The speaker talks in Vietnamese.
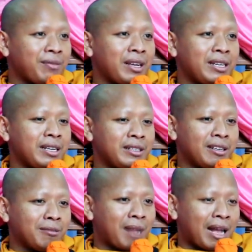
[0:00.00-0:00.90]
vây để
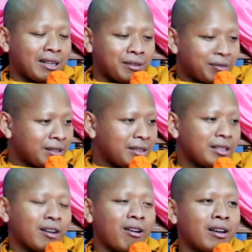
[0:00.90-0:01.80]
dương bàn phư
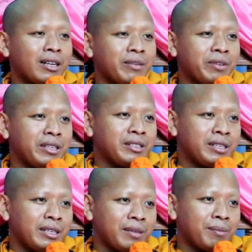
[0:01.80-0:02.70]
từng oan đấy về
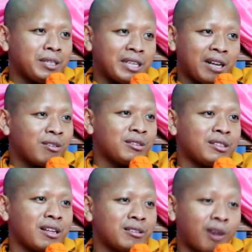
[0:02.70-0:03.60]
chi phải giáo
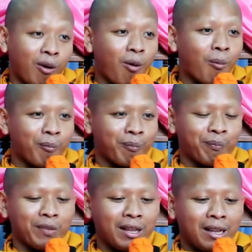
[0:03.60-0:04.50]
đau sừng cùm
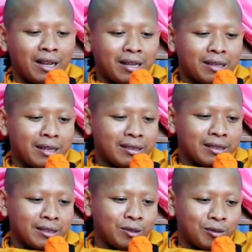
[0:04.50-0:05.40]

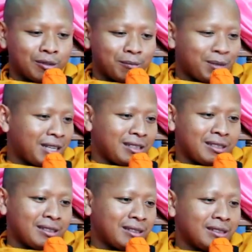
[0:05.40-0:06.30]
đang đôi sập
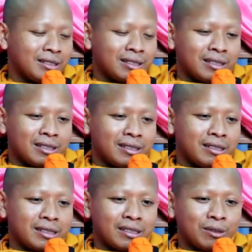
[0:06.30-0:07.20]
hư
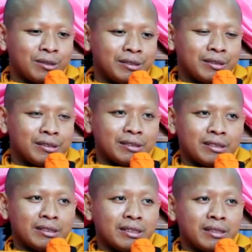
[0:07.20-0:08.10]
đôi
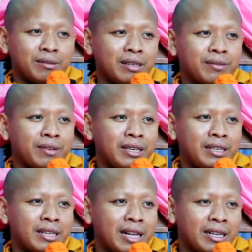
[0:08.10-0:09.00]

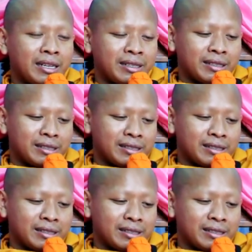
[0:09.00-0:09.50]
vây để